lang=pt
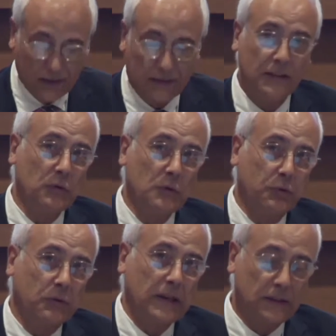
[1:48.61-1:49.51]
Sendo
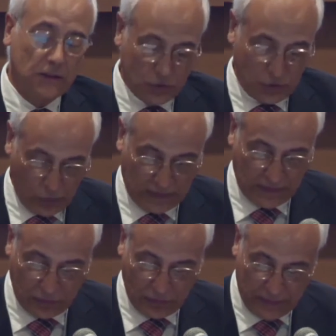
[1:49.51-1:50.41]
importante este o
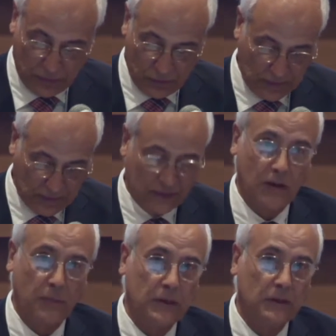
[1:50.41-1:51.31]
acesso aberto e a
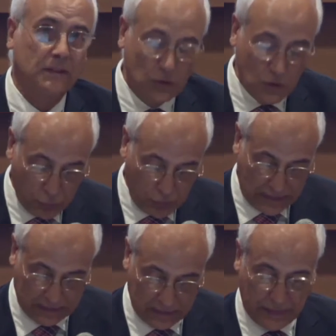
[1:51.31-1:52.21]
ciência aberta, sendo
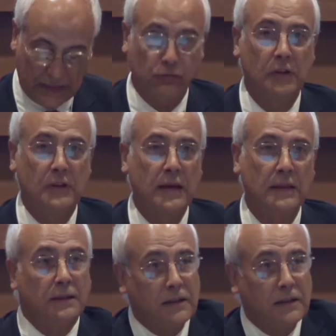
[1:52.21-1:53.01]
importante para a sociedade,